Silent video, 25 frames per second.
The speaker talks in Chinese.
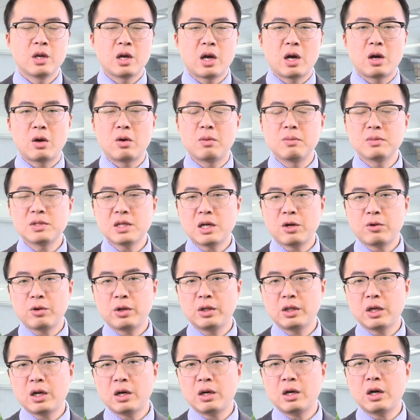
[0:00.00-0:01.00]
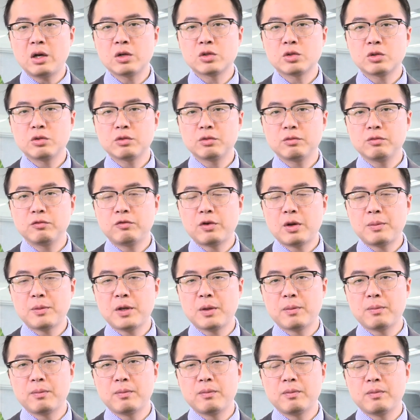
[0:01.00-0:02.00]
好，我们再回到澳洲方
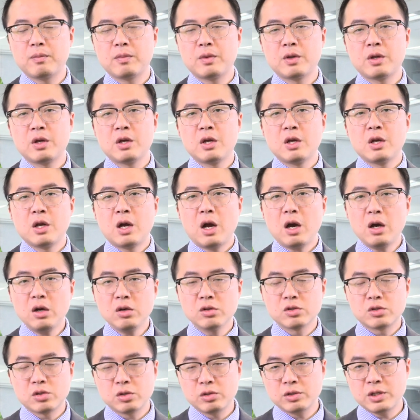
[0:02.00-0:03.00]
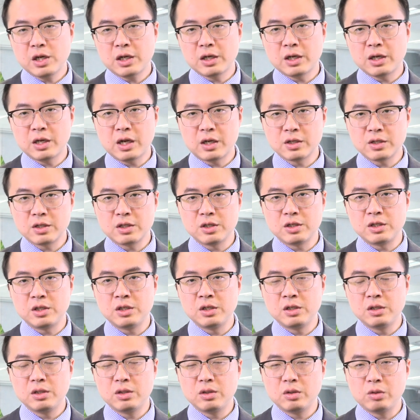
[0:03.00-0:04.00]
面，澳洲降了两次
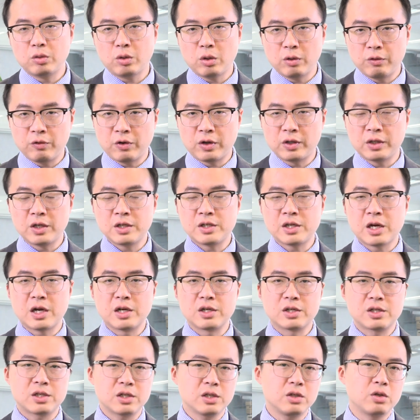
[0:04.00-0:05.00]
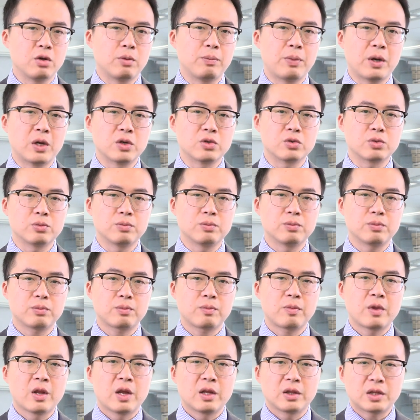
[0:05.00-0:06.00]
息，对房地产是有帮助，
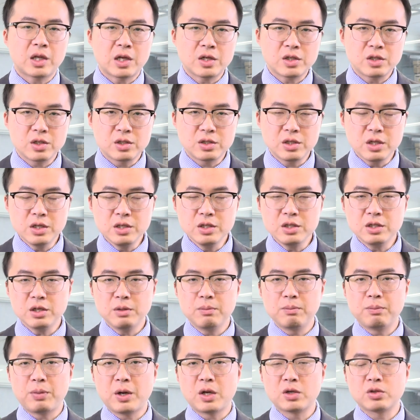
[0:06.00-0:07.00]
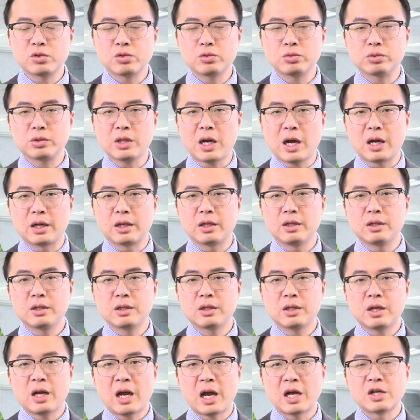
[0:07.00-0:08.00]
但是真正帮助大的。
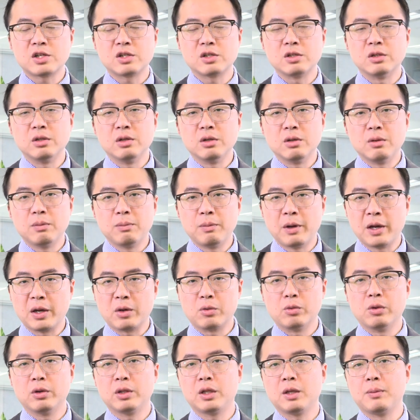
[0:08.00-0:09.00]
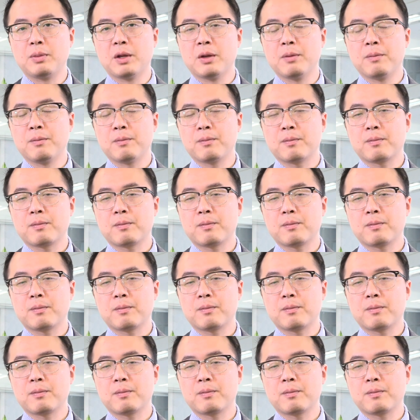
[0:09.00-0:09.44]
还是美国那边，